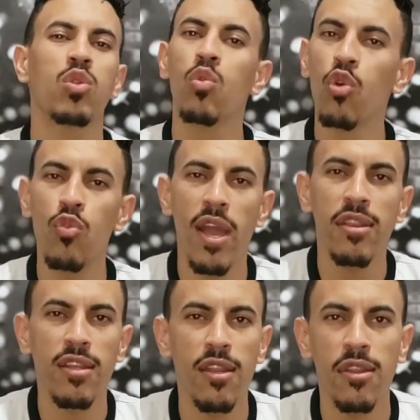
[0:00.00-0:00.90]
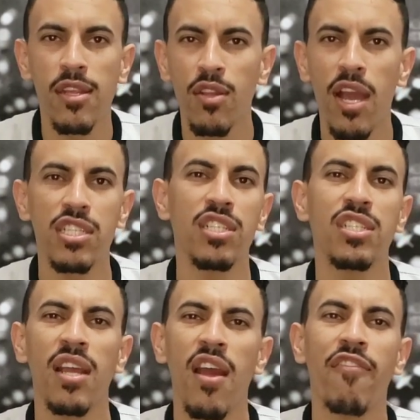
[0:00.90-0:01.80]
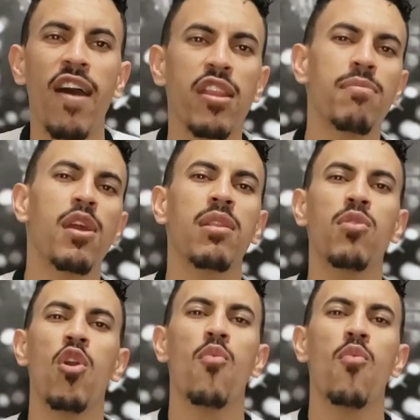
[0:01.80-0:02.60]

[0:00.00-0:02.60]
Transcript: tudo é esquecido e a gente faz mesmo